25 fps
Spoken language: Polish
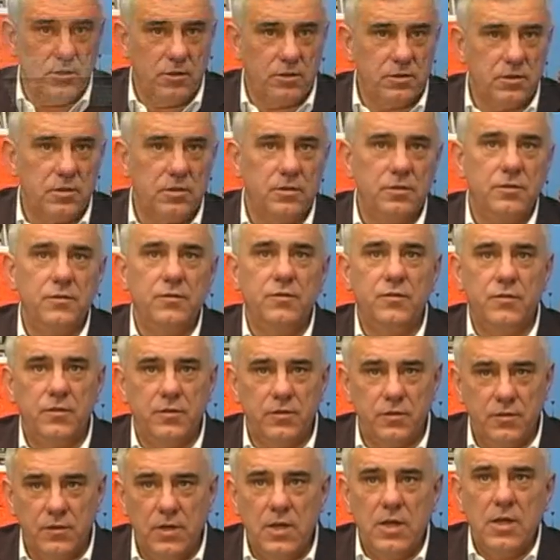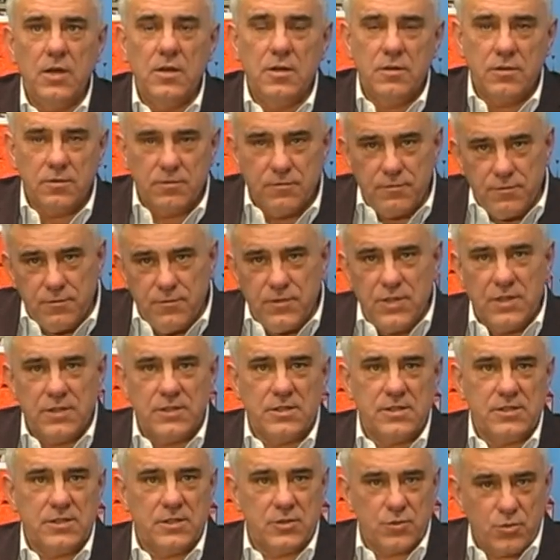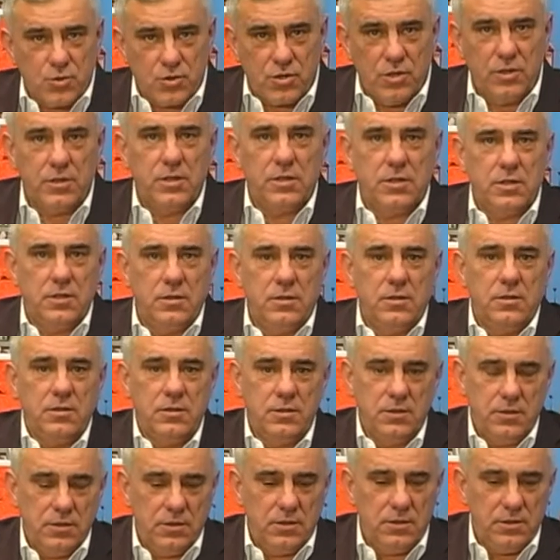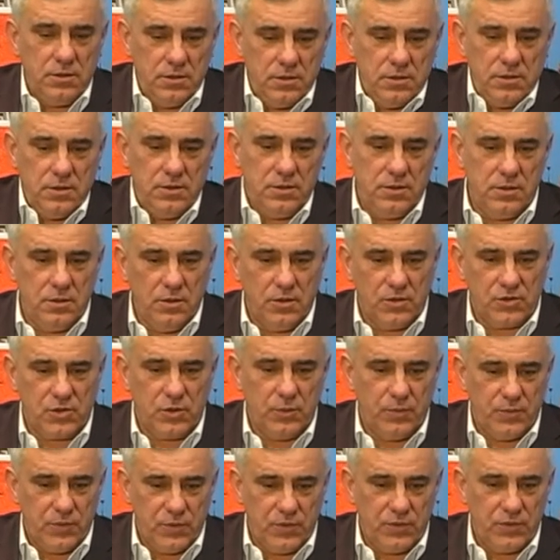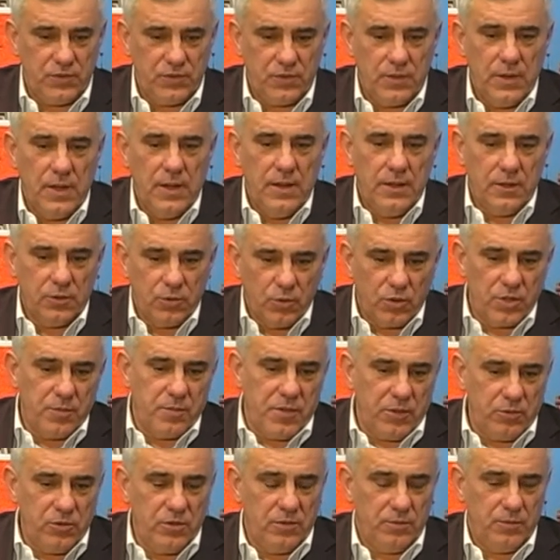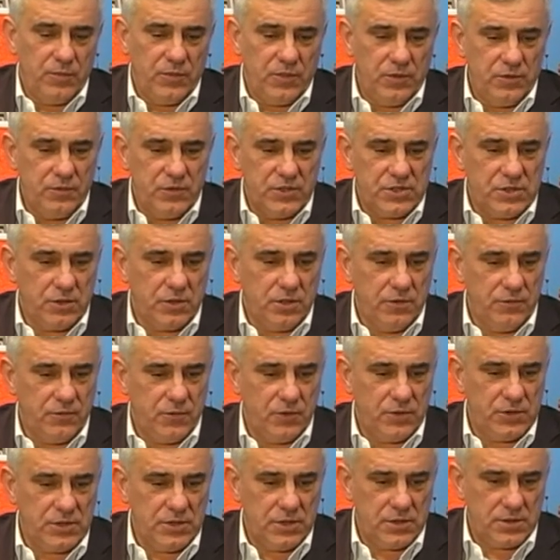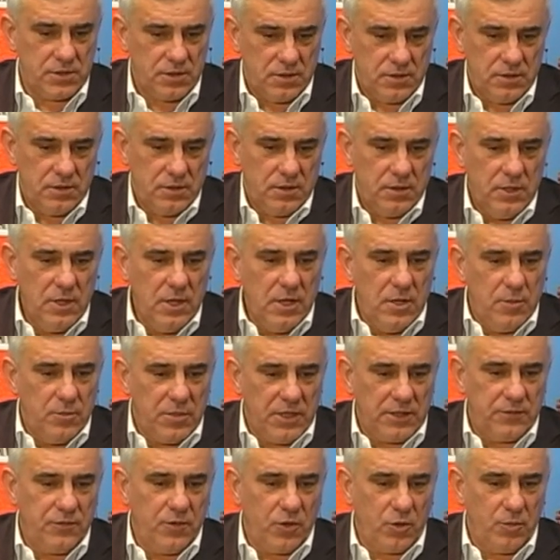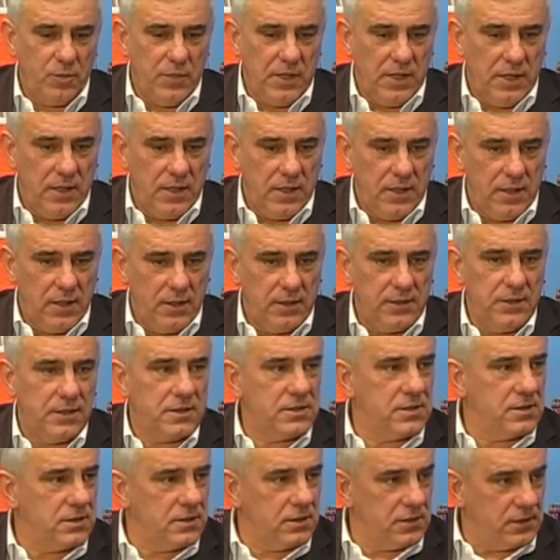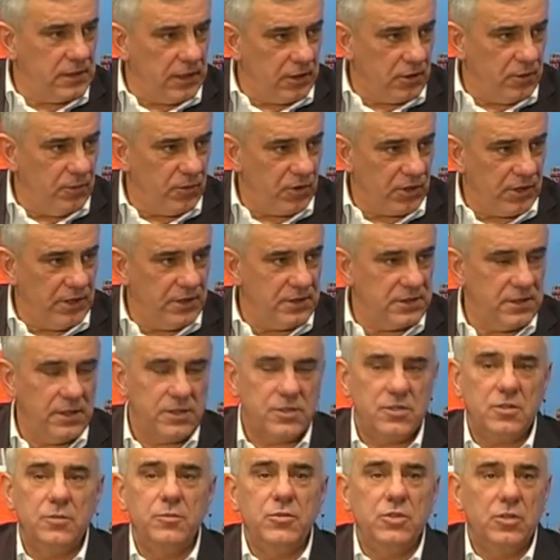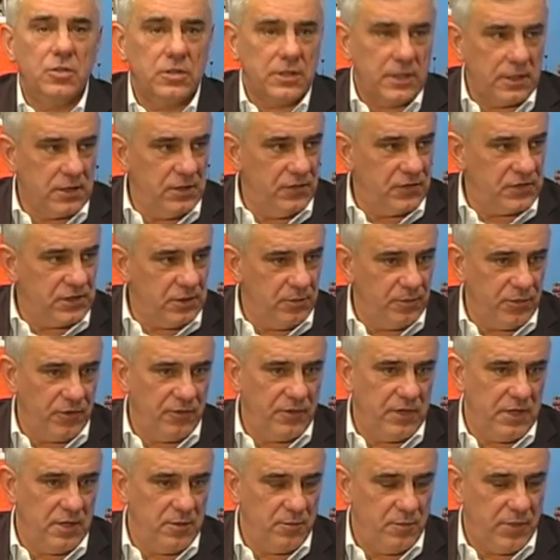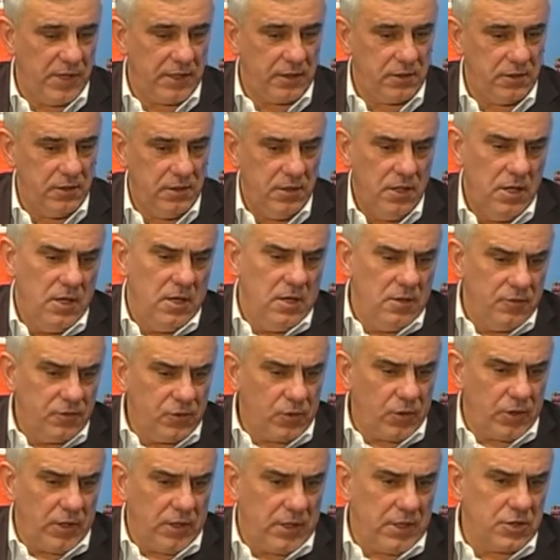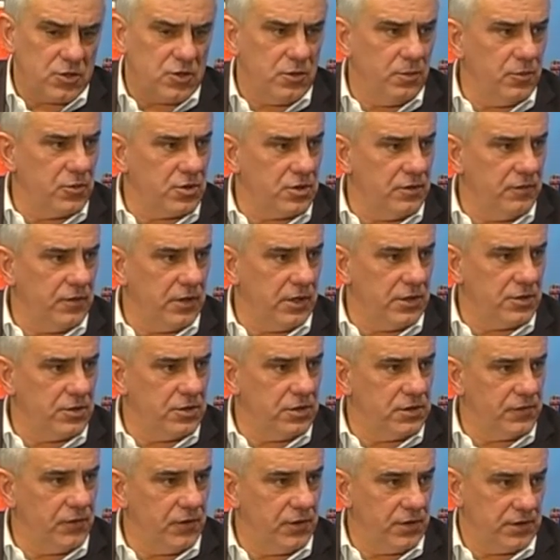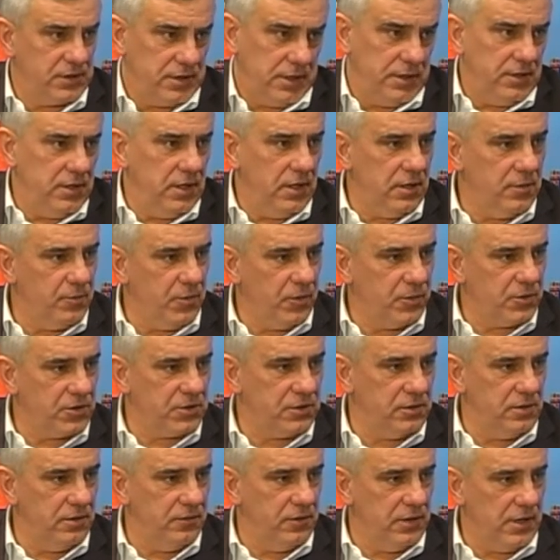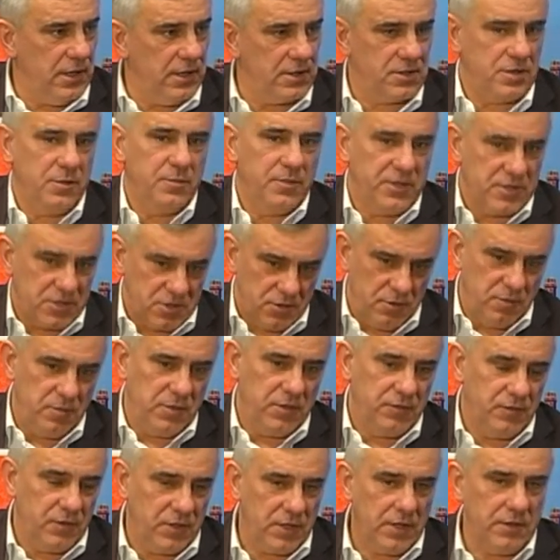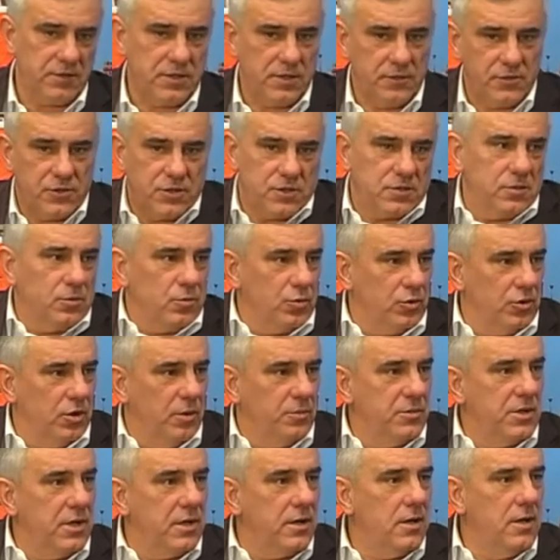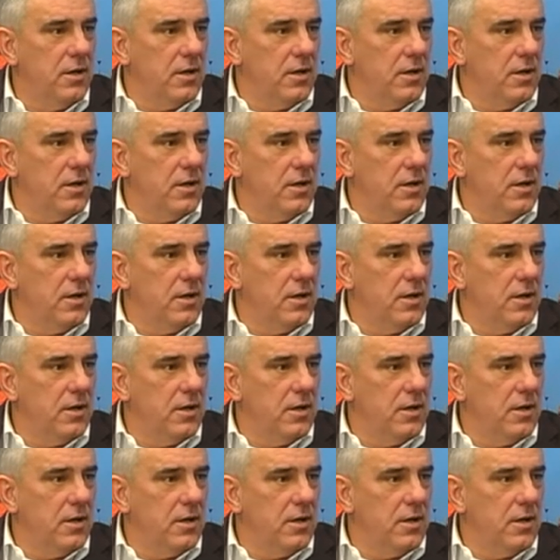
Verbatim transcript: od e, wielce zasłużonych i, i, osób, e, które pełnią wysokie funkcje, że platforma jest taką organizacją i do takiej wstępowałem partii, w której każdy może wyrazić swoje zdanie. Ja po prostu je wyrażam. Pan Szełemej wyraża w stosunku ale... do mnie,